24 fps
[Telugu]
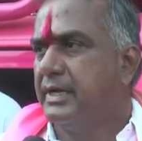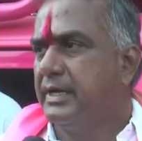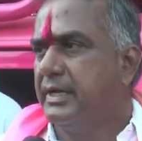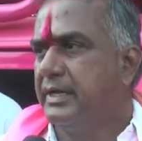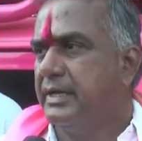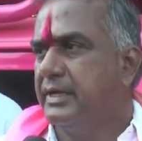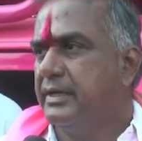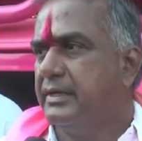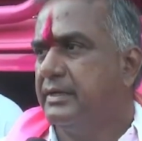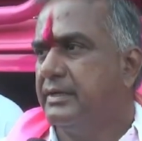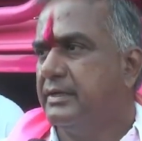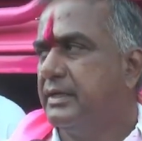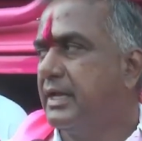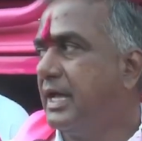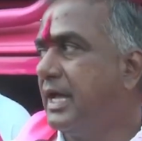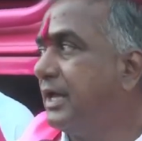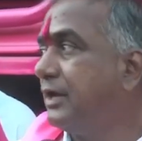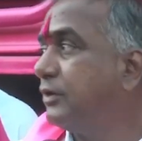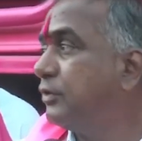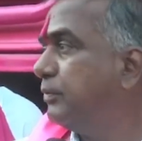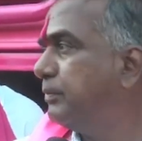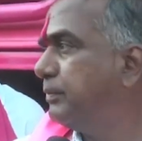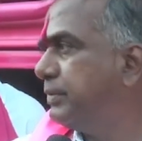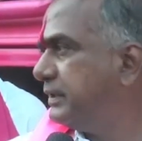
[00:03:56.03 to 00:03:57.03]
మరి
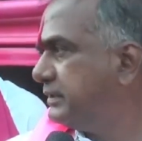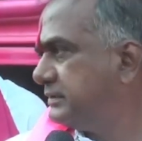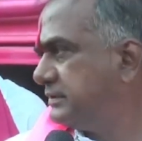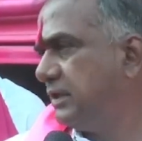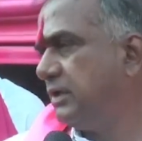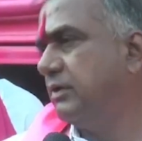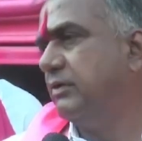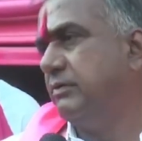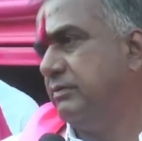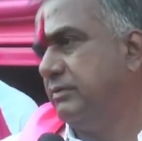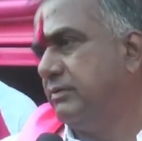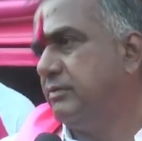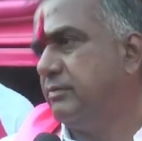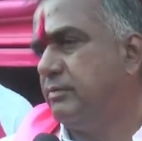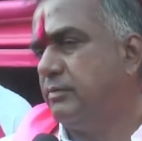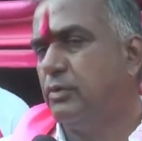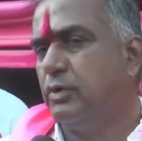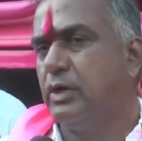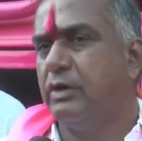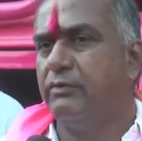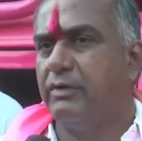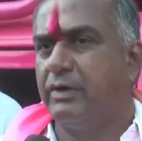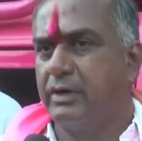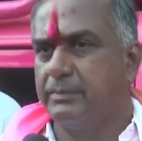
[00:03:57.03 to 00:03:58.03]
నాలుగు బ్రిడ్జ్లు
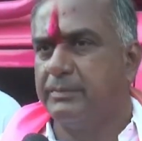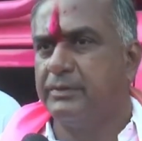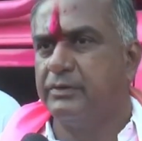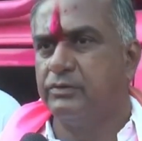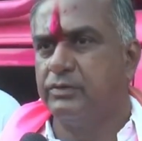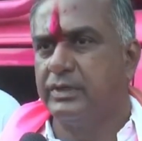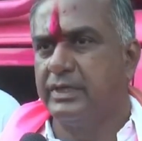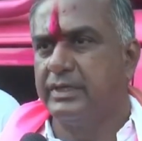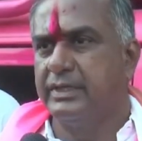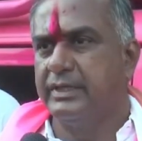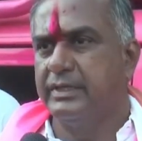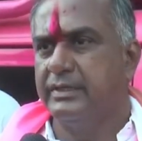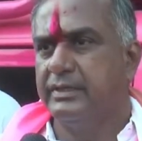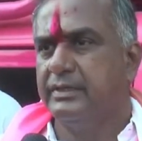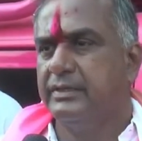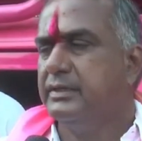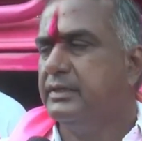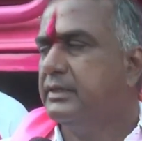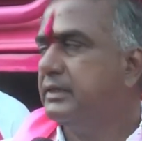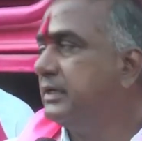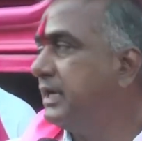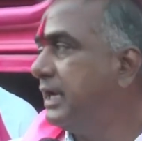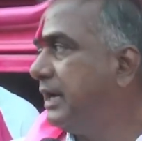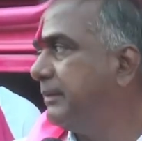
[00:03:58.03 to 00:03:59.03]
మూలభాగం మీద ఉన్నది
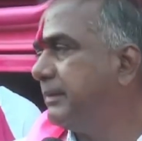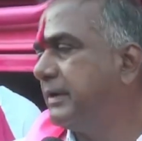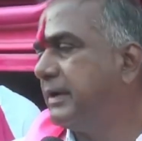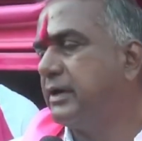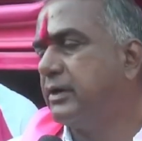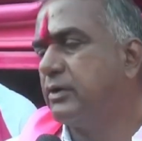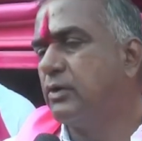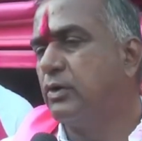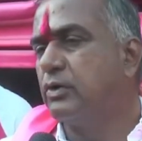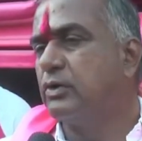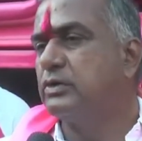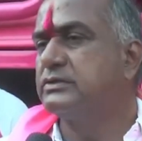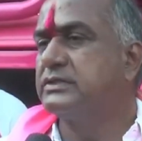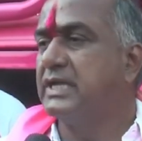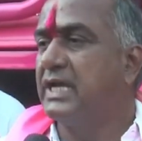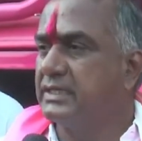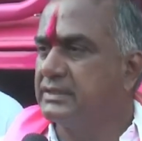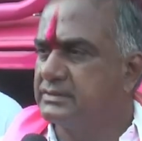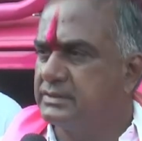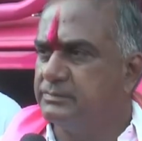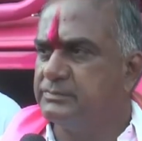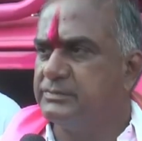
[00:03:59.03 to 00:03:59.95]
యాభై రెండు కోట్లు